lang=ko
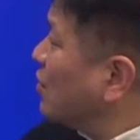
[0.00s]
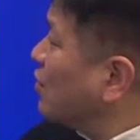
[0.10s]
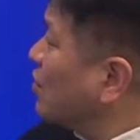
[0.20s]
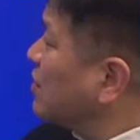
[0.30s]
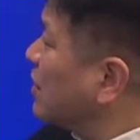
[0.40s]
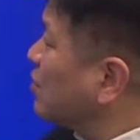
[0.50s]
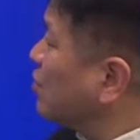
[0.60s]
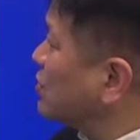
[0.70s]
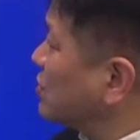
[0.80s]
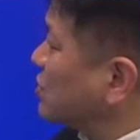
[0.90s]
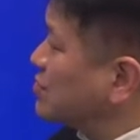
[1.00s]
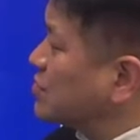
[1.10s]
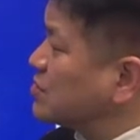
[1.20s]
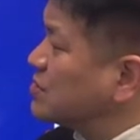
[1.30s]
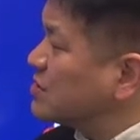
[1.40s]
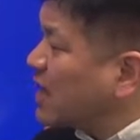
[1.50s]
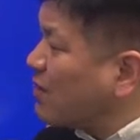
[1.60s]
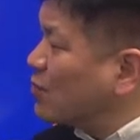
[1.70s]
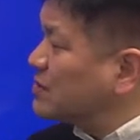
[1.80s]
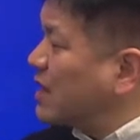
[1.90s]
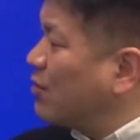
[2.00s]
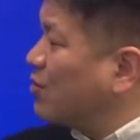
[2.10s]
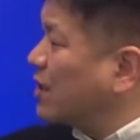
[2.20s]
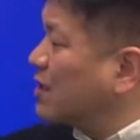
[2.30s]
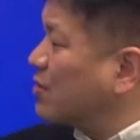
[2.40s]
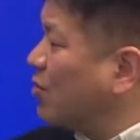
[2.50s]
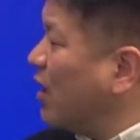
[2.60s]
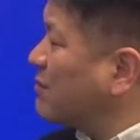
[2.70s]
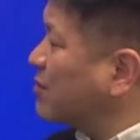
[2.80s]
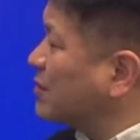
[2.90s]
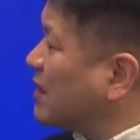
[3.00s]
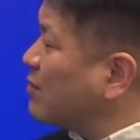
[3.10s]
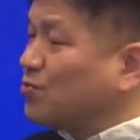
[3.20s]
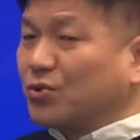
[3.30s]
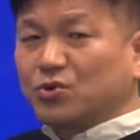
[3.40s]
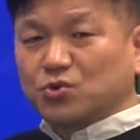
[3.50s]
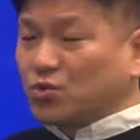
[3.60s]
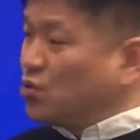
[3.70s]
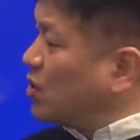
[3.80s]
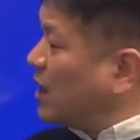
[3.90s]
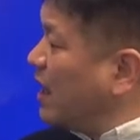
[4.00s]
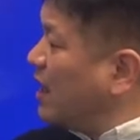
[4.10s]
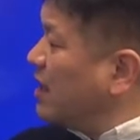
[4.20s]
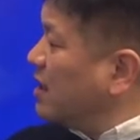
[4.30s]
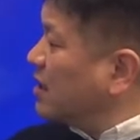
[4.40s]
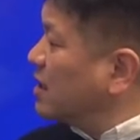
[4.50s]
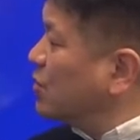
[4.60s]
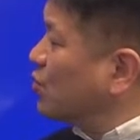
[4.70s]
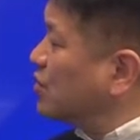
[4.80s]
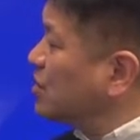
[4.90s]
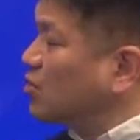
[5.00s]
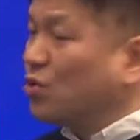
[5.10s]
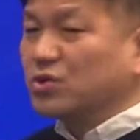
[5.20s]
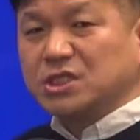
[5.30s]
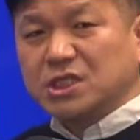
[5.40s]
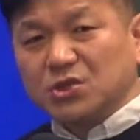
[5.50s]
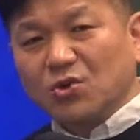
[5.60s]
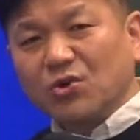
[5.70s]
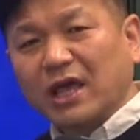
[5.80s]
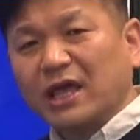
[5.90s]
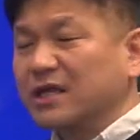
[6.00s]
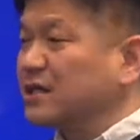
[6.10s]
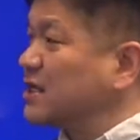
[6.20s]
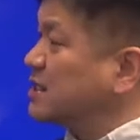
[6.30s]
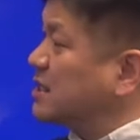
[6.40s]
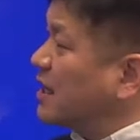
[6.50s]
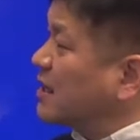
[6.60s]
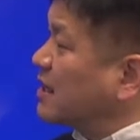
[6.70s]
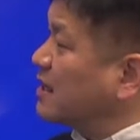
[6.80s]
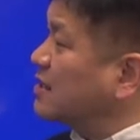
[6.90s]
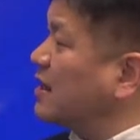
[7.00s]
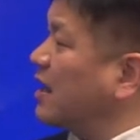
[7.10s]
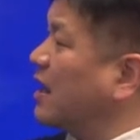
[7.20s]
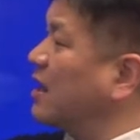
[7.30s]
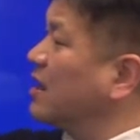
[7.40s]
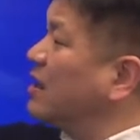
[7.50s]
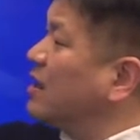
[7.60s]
고려대학교 원서 접수는 3월, 4월에 있고 합격자 발표는 6월에 그리고 등록은 7월에 이렇게 진행이 되는데